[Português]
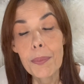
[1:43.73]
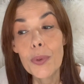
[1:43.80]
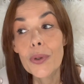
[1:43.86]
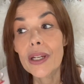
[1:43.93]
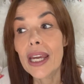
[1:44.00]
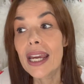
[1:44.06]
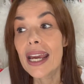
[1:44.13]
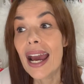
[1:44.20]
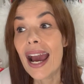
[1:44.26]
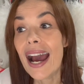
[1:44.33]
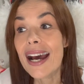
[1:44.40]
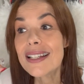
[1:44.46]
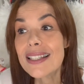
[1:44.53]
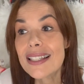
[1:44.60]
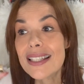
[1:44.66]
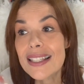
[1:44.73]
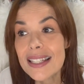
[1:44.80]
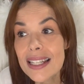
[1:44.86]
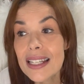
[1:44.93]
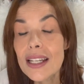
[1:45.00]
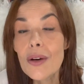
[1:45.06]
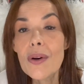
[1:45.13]
porque
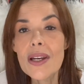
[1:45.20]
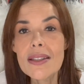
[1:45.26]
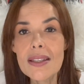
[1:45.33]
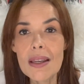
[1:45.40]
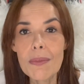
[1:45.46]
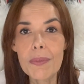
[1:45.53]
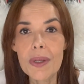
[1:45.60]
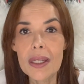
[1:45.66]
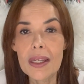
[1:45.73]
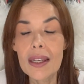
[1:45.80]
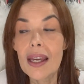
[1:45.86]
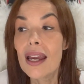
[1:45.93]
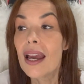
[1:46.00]
assim que eu recebi,